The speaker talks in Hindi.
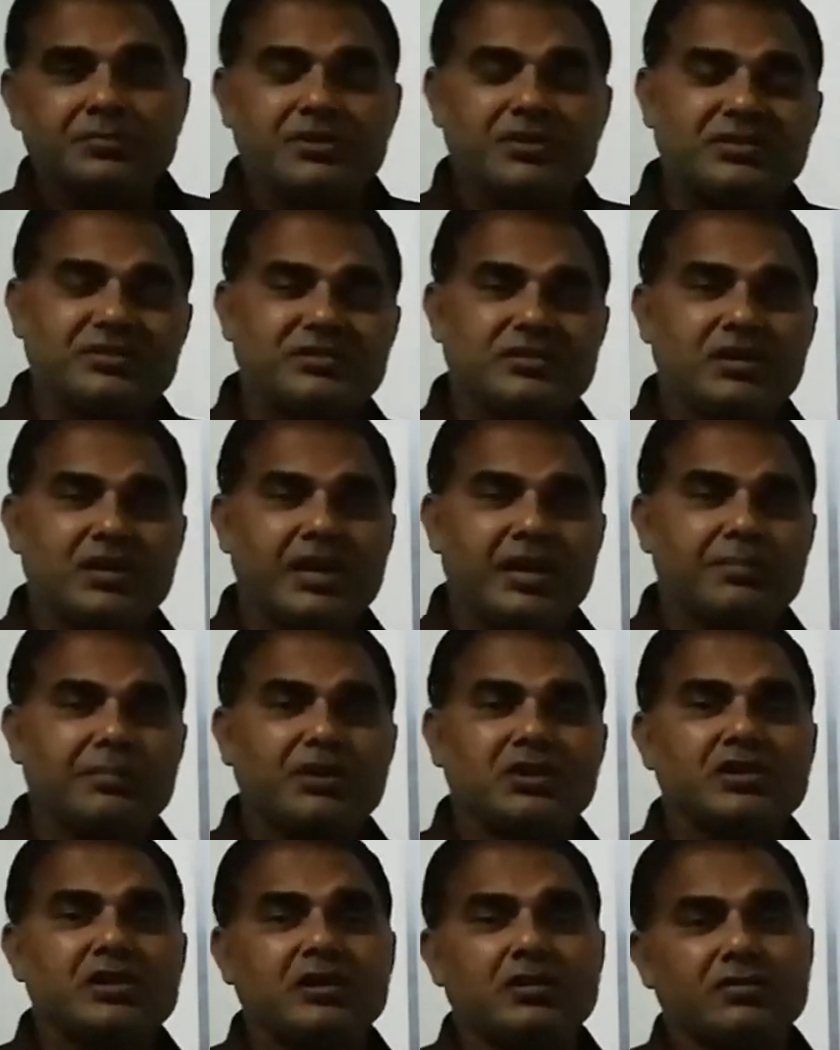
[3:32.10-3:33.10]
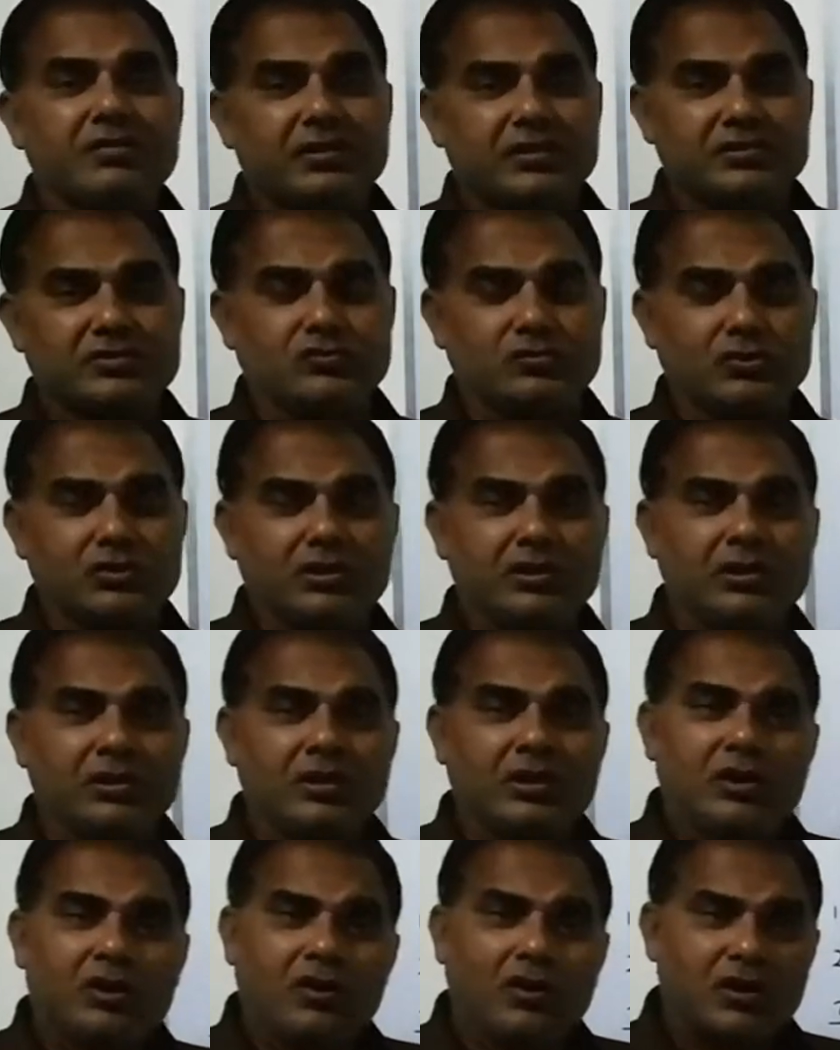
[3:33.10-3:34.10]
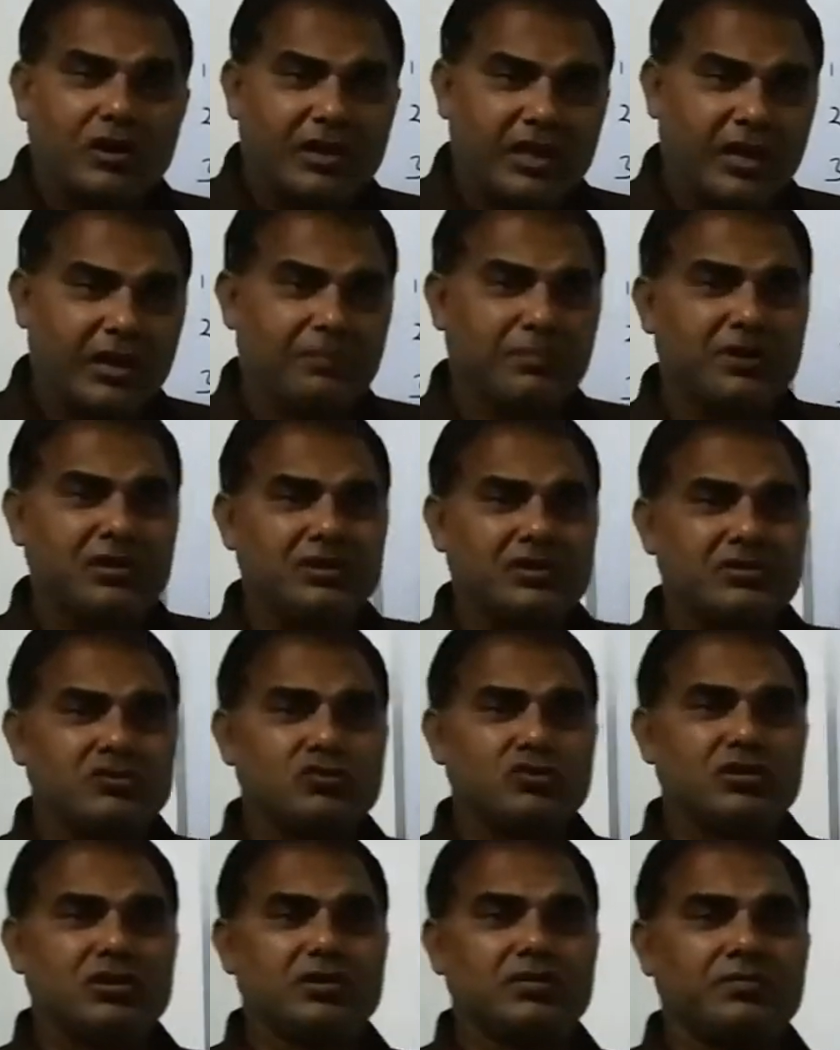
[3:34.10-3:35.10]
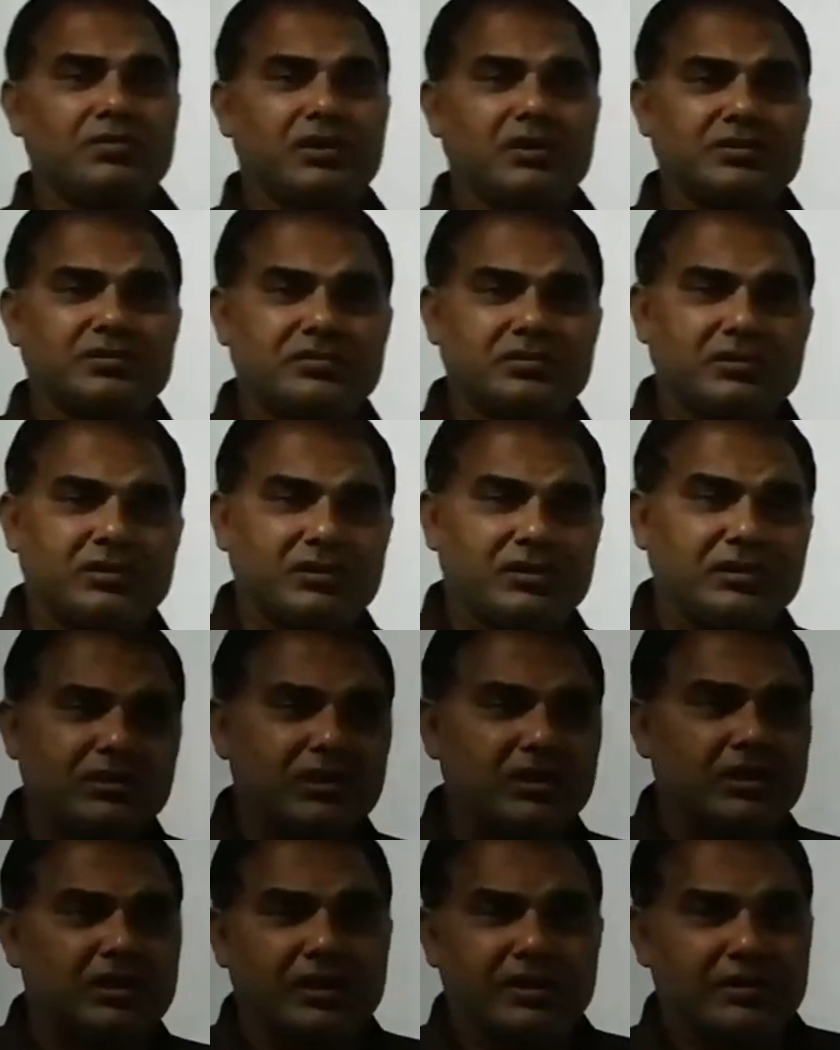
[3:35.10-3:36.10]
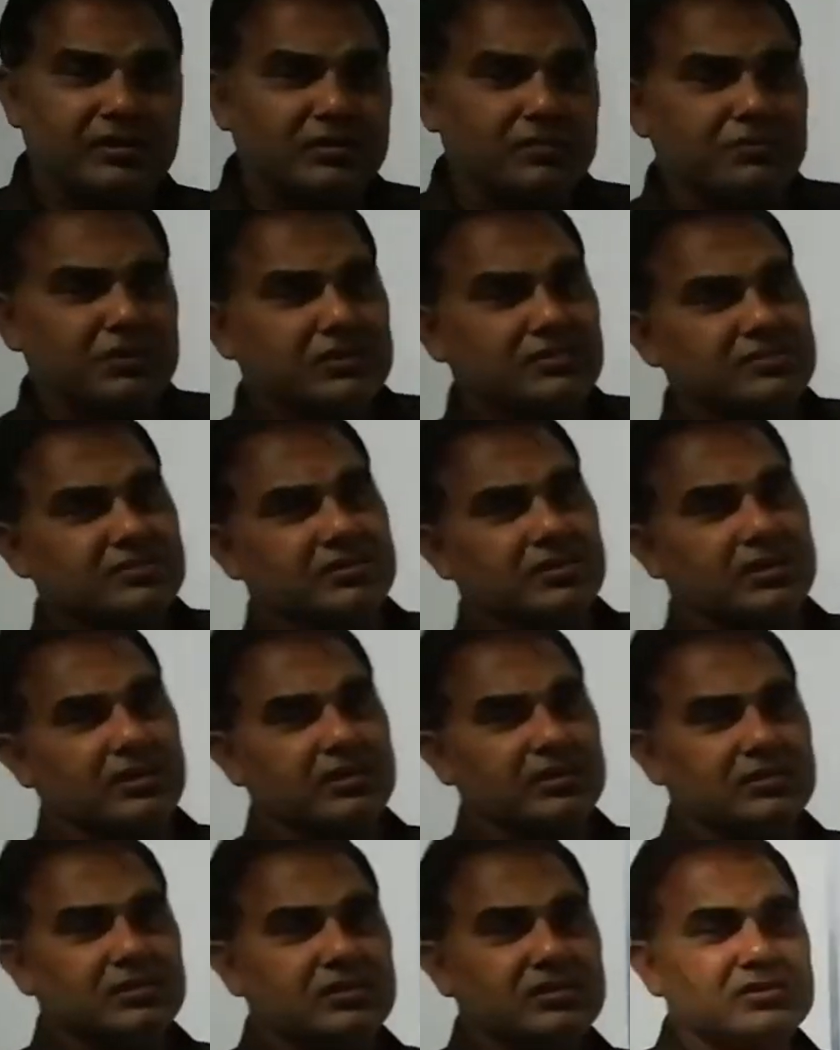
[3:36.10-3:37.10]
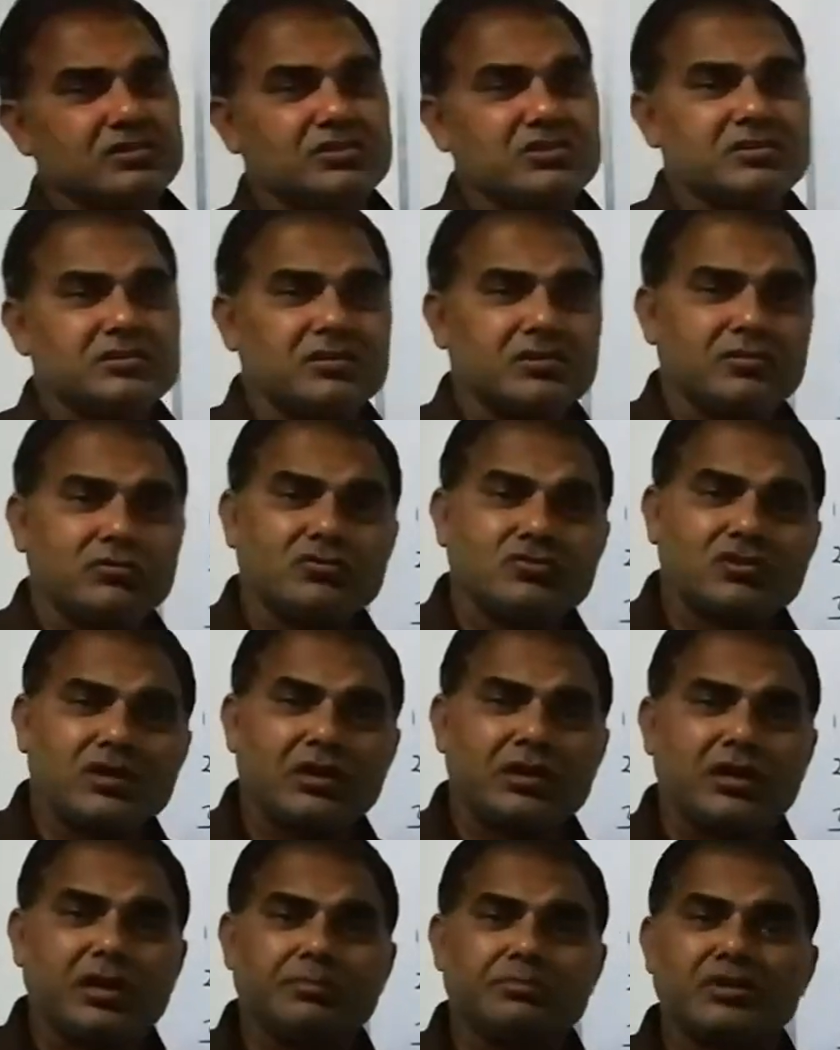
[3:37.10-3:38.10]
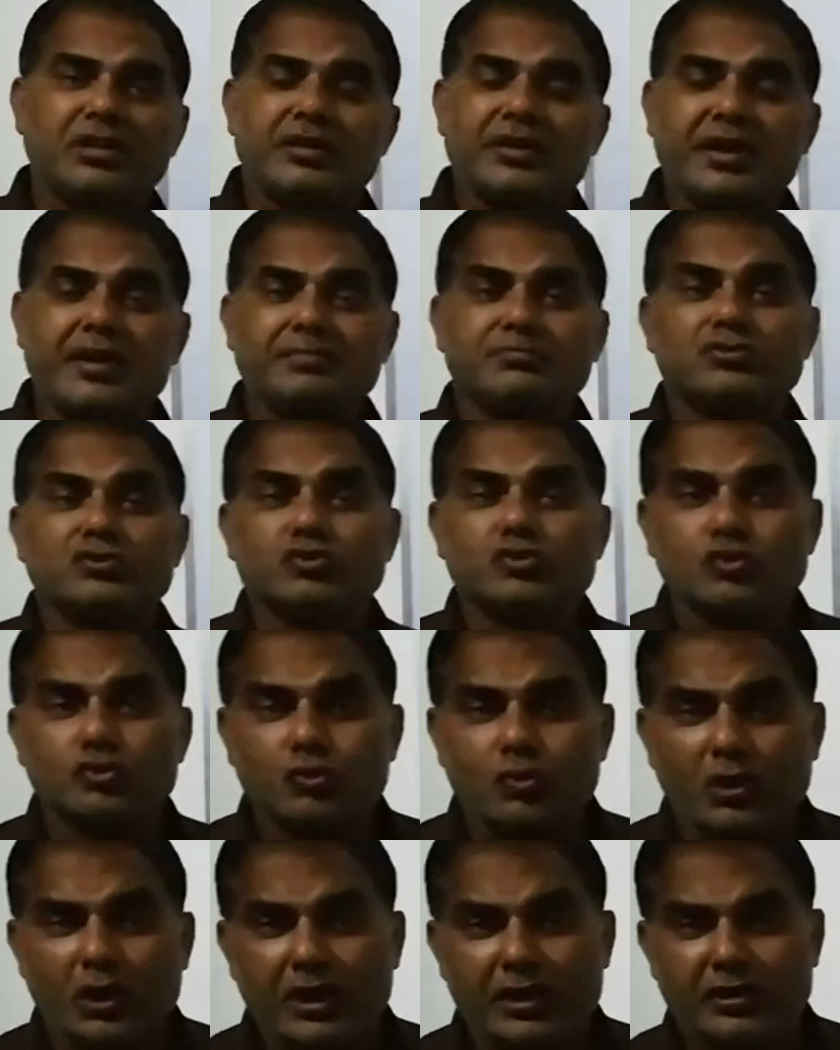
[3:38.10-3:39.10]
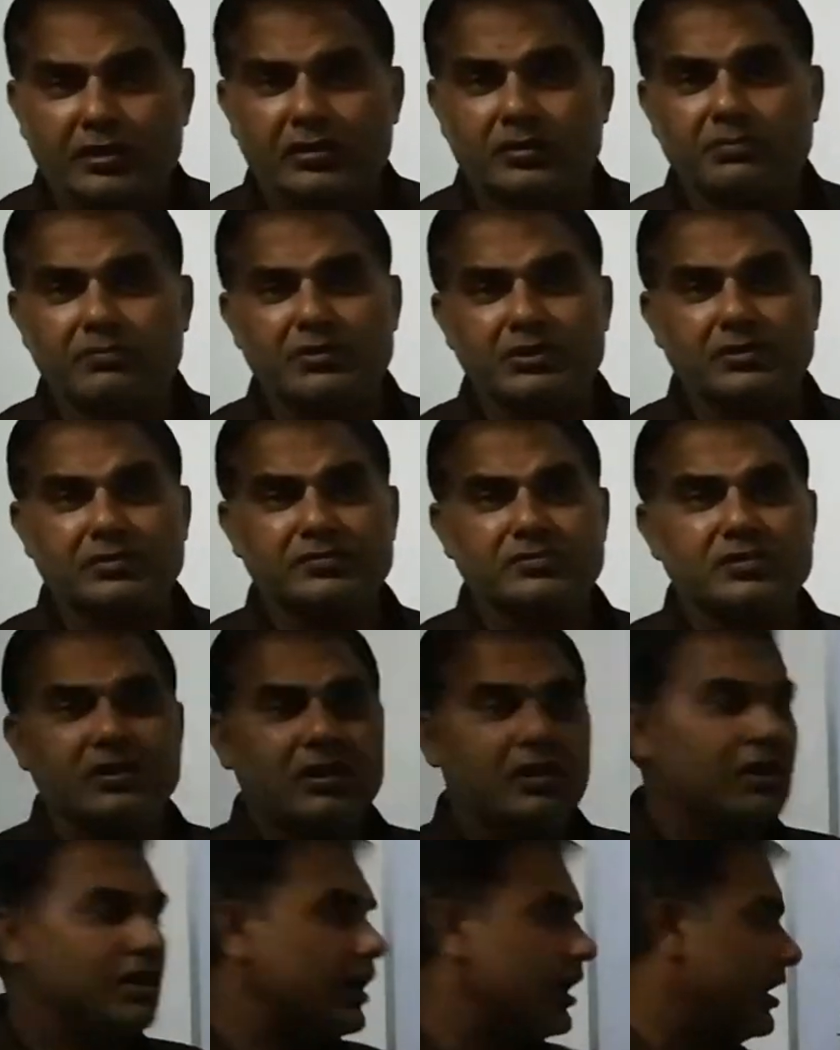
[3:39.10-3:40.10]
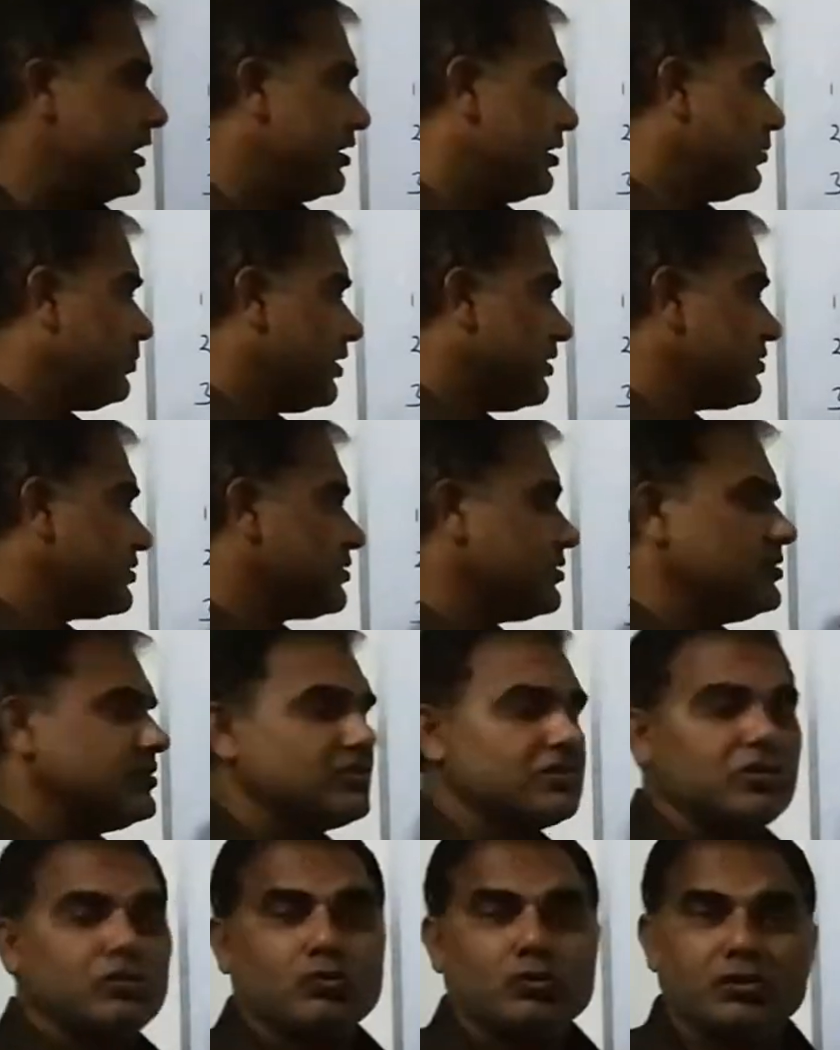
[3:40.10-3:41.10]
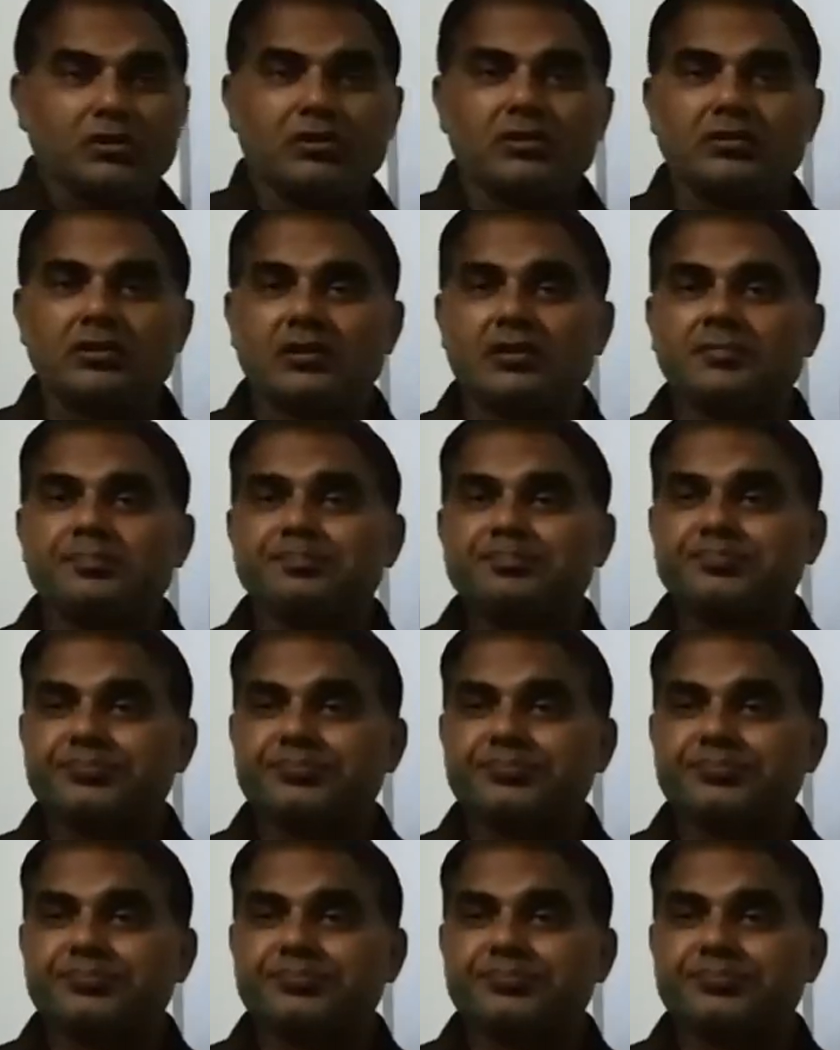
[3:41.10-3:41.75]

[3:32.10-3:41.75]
फिर इसने हैमर की आवाज़ सुनी और हैमर की जो ये आवाज़ थी ये एक आयरन मिल्स से आ रही थी जिस उसका नाम था रैम्स जो आयरन मिल्स आयरन मास्टर इसके ओनर थे